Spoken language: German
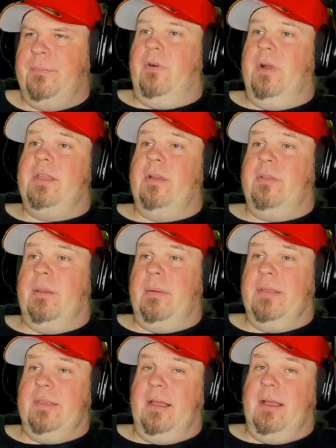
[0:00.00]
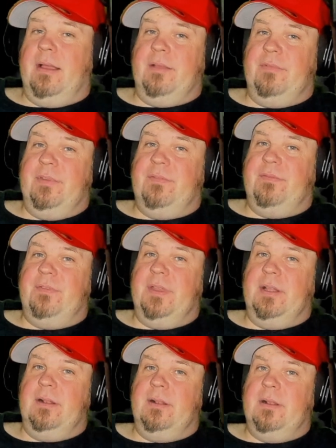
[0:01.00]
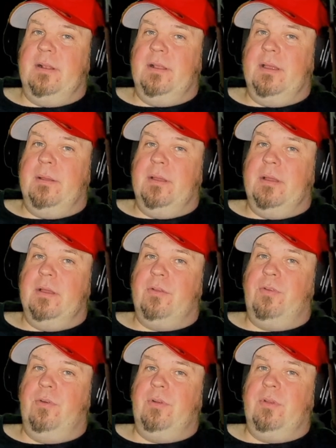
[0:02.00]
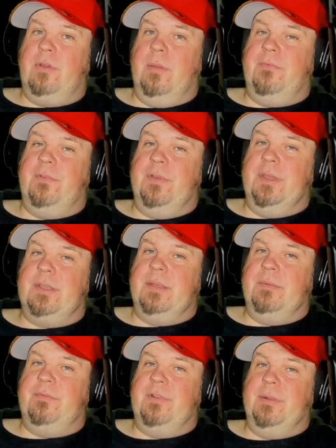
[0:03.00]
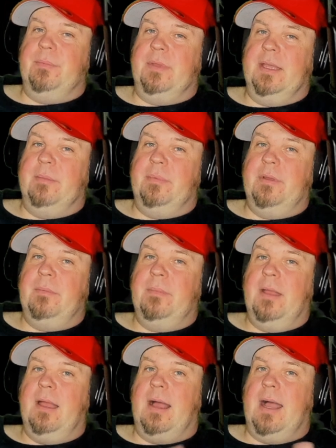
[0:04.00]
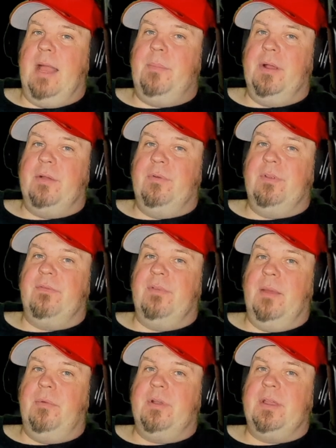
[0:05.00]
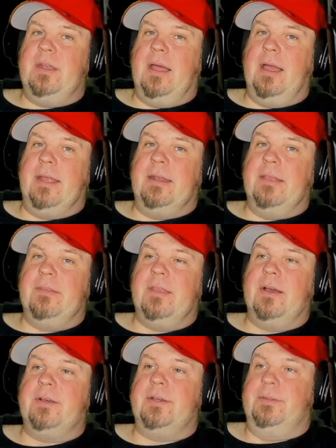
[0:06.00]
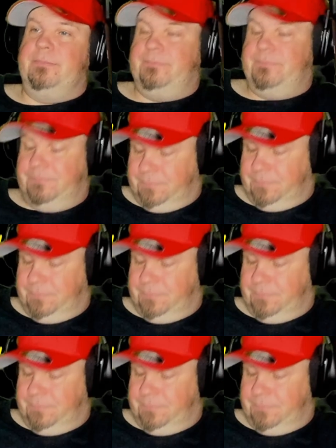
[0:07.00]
Bevor ich euch aber sage, wie viel Totenköpfe ich dem Film gebe, Einmal kurz Werbung in eigener Sache.